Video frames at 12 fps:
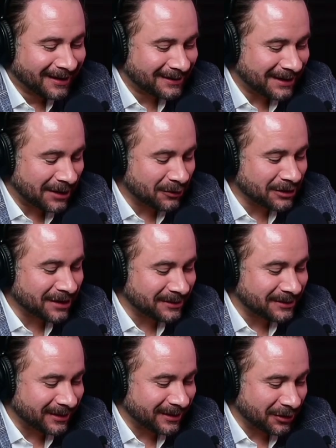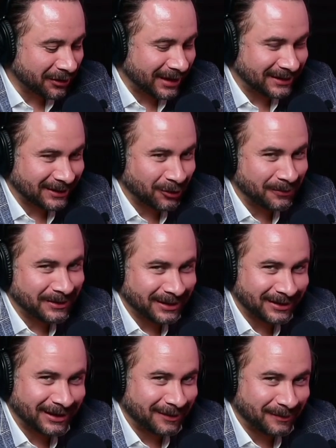Sí, no es que me esté riendo de la salud
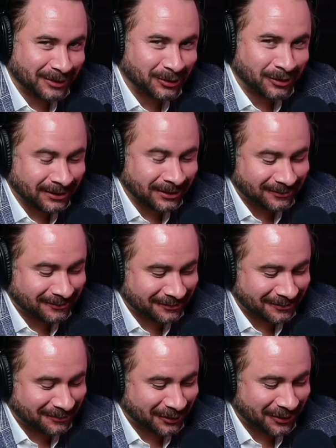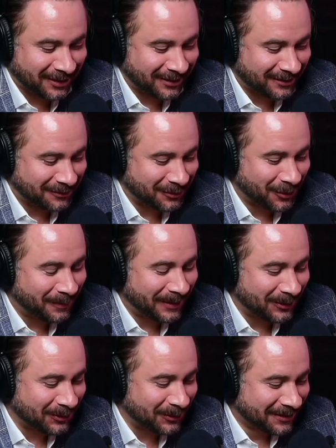mental de las personas, no, porque no,
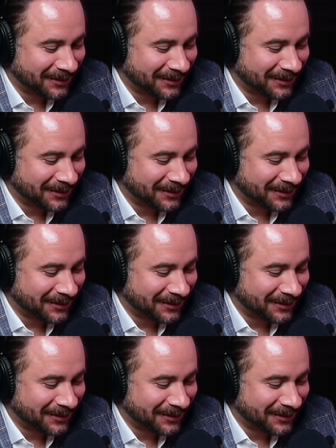pero,